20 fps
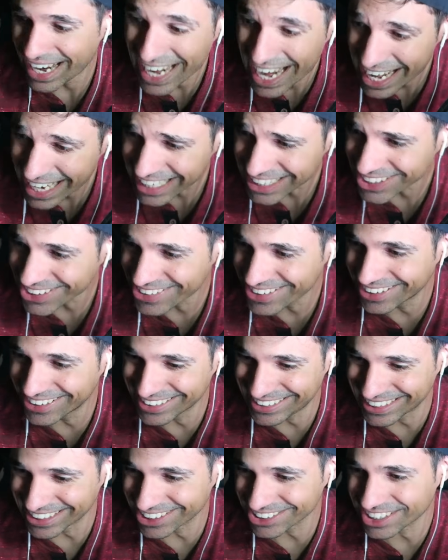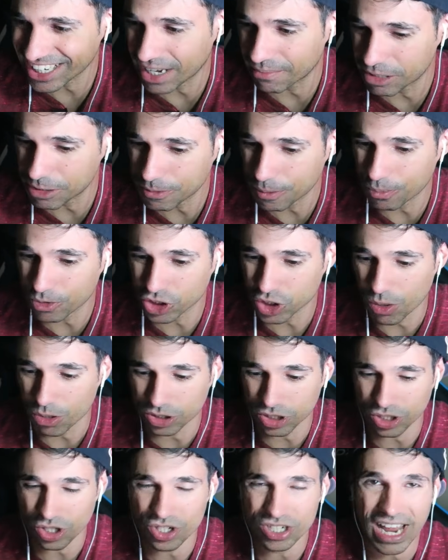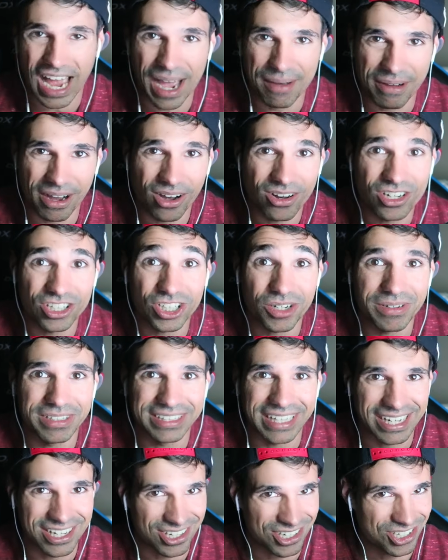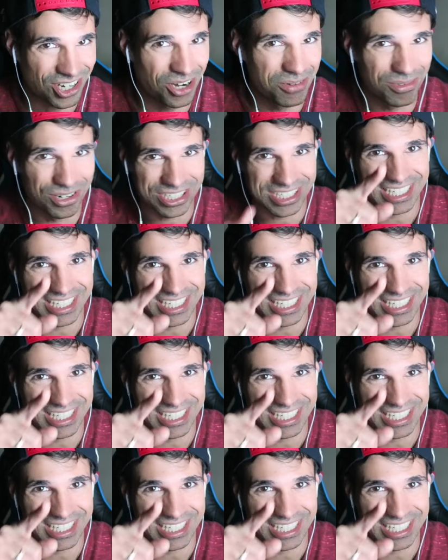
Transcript: En el reto de hoy, chicos, que lo habéis propuesto vosotros abajo en los comentarios, como